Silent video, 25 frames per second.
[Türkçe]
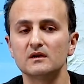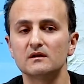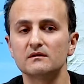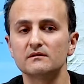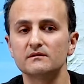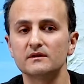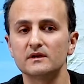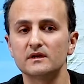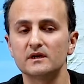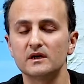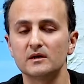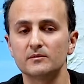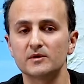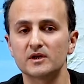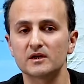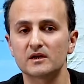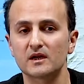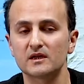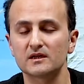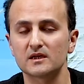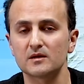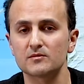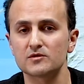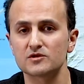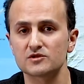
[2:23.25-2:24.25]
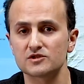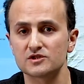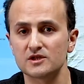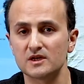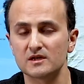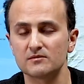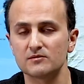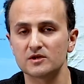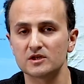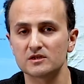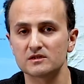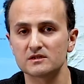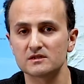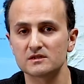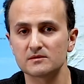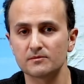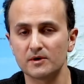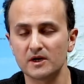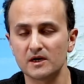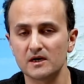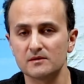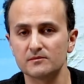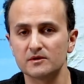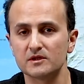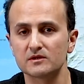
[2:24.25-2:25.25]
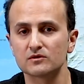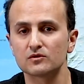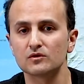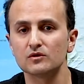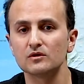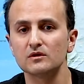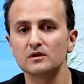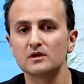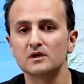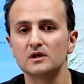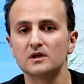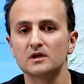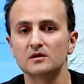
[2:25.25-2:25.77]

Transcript: Ve Amerikan Temsilciler Meclisi, parlamento